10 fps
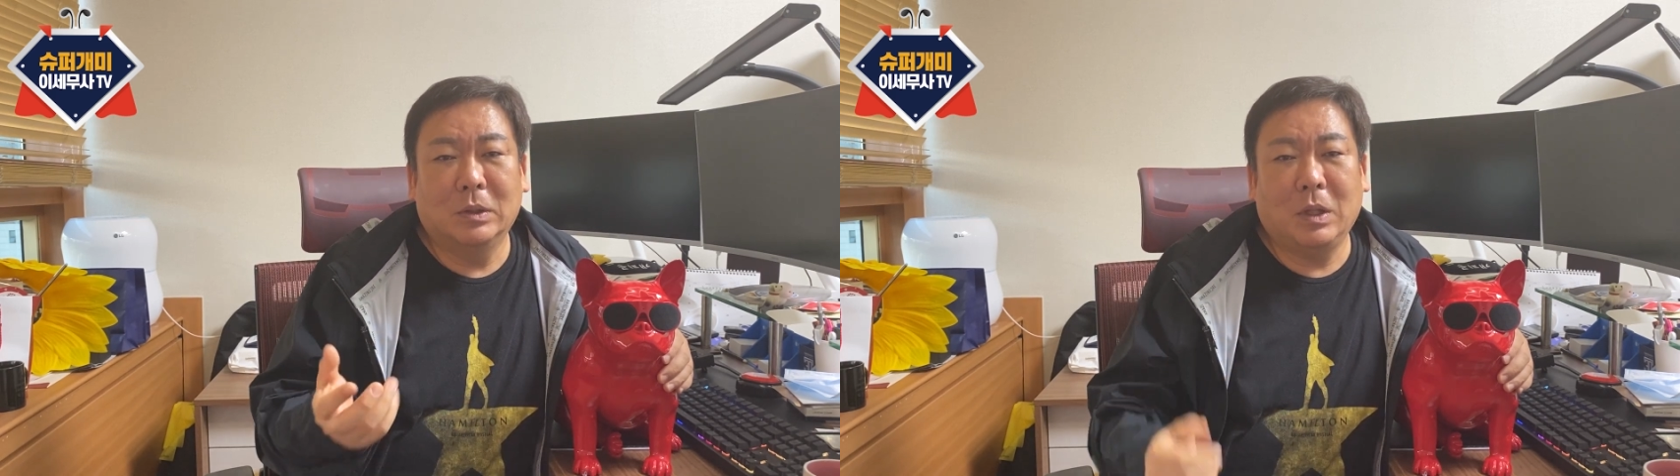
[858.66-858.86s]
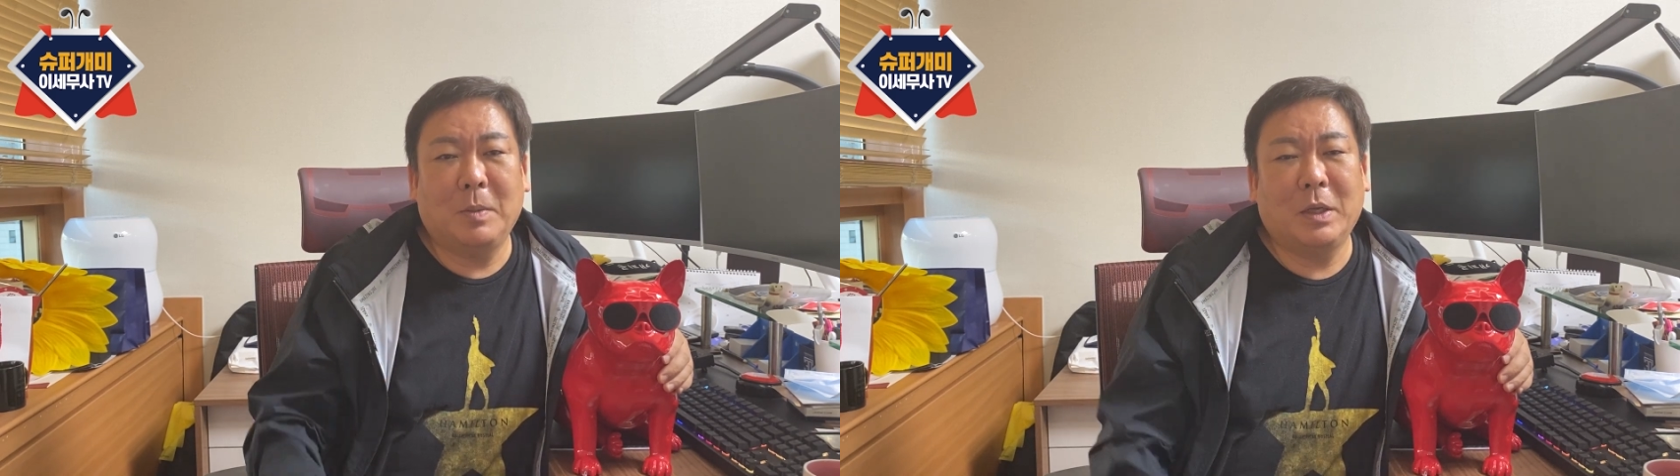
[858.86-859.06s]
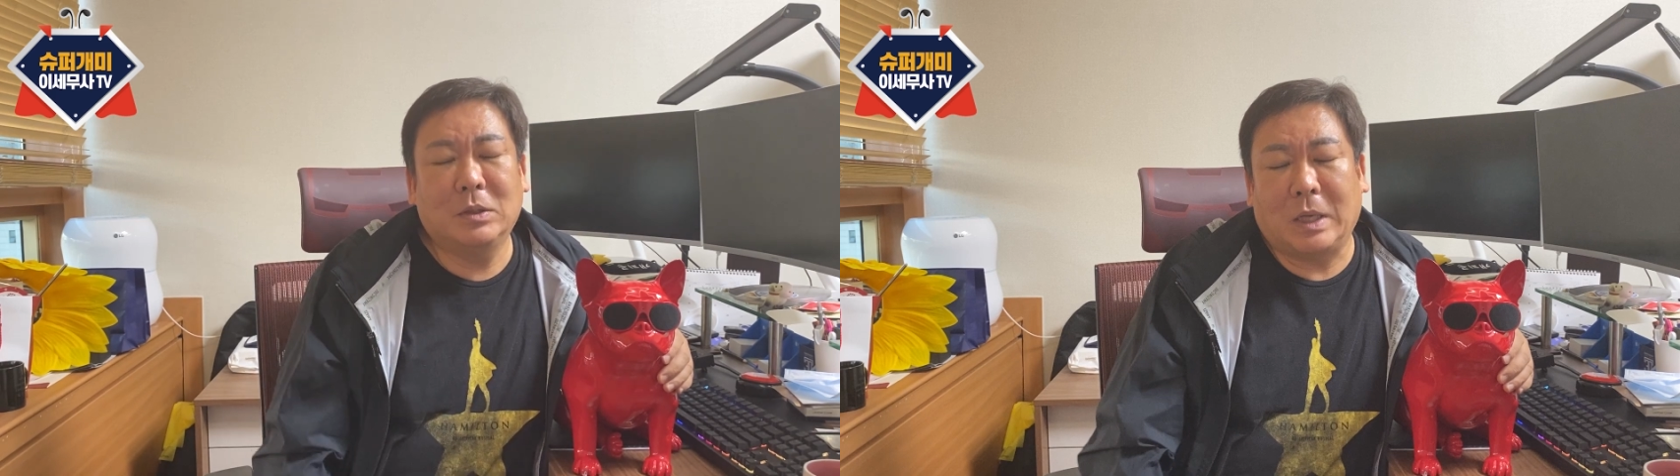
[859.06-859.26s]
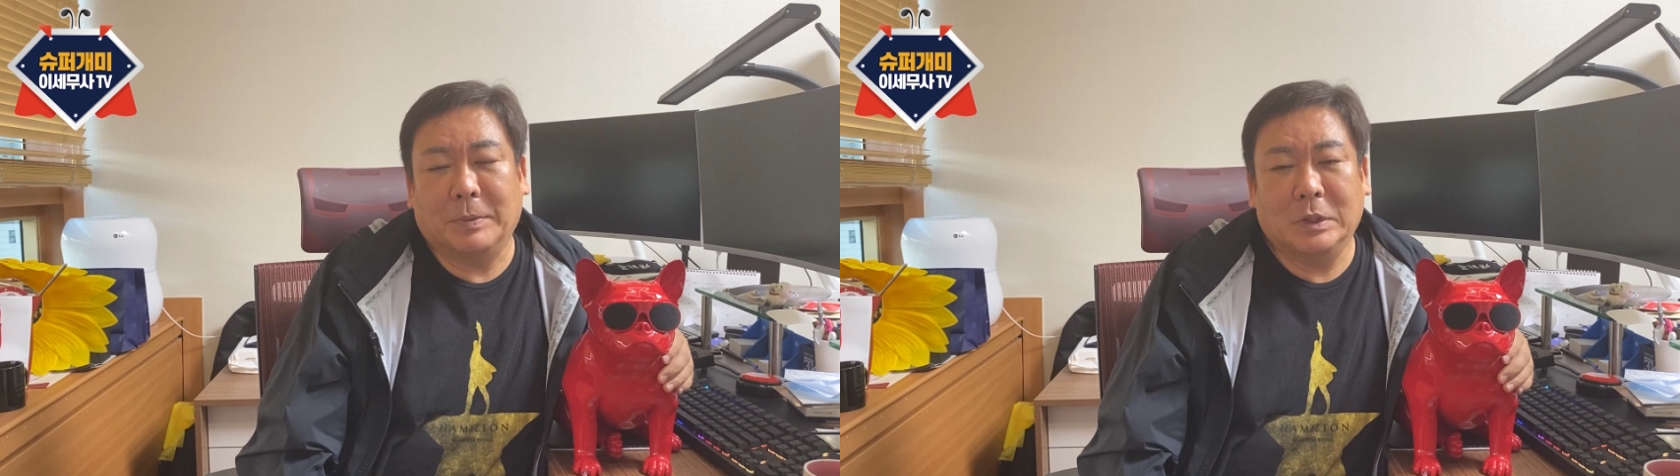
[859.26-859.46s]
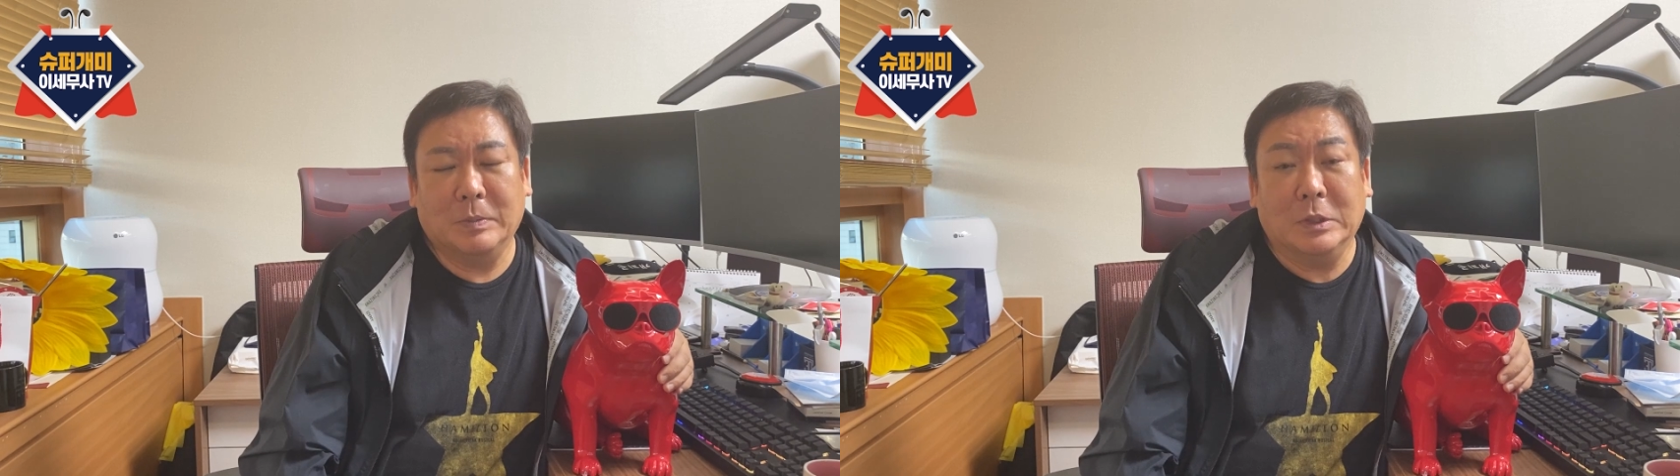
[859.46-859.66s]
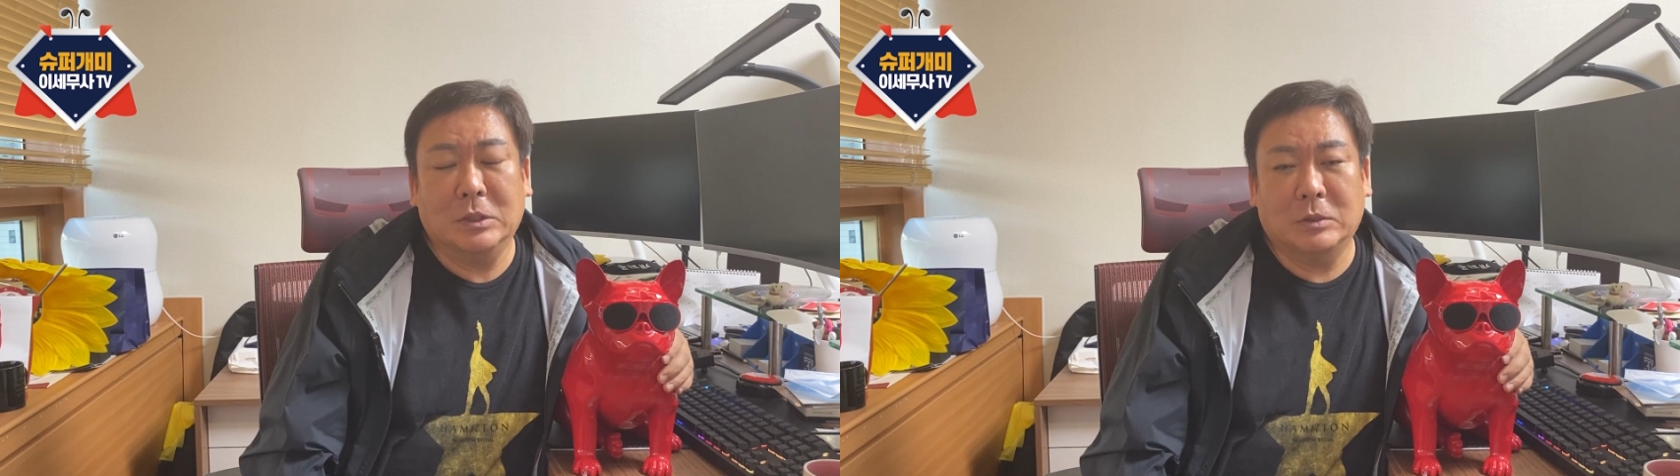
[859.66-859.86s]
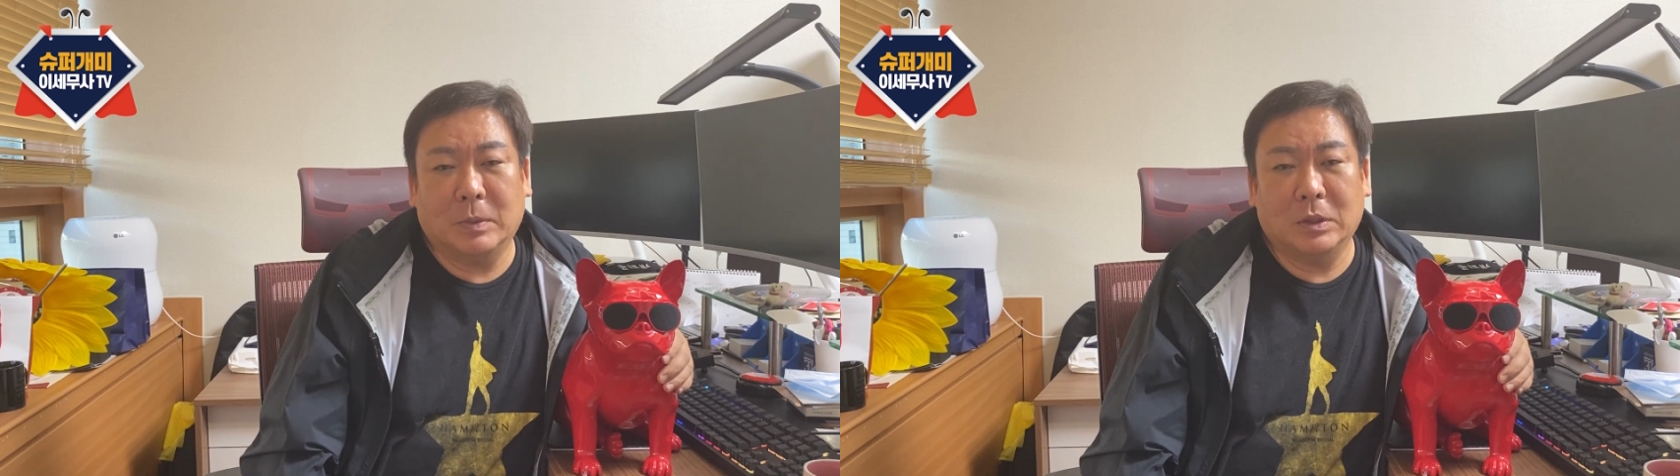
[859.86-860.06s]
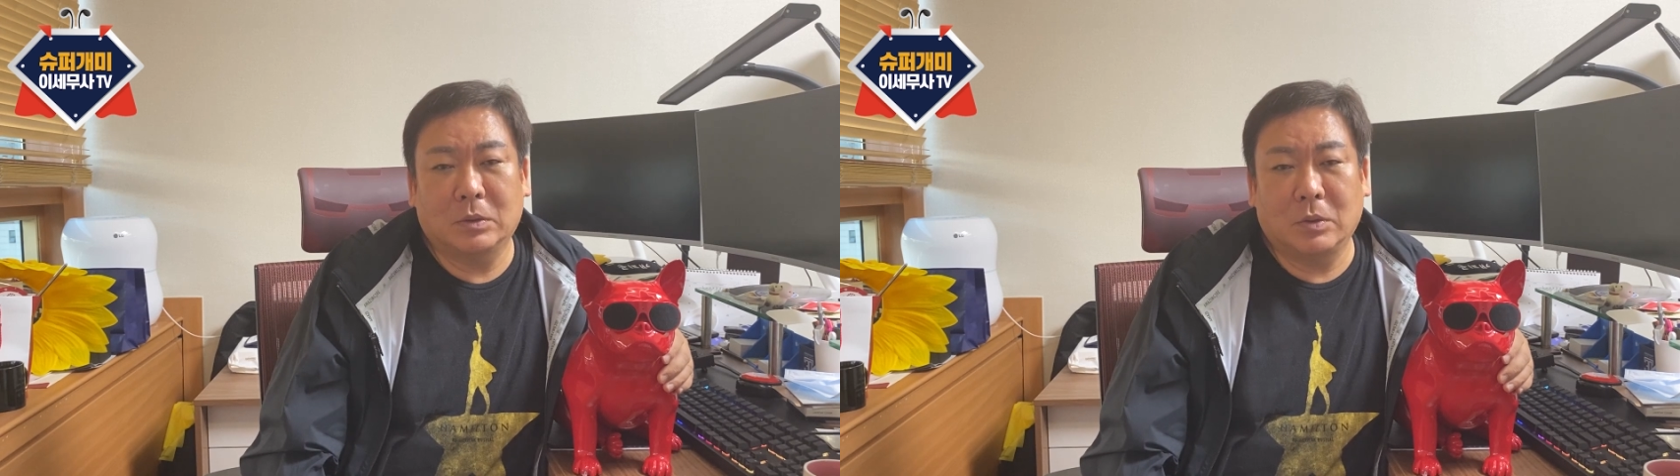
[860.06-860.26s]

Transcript: 테마를 잡긴 힘들지만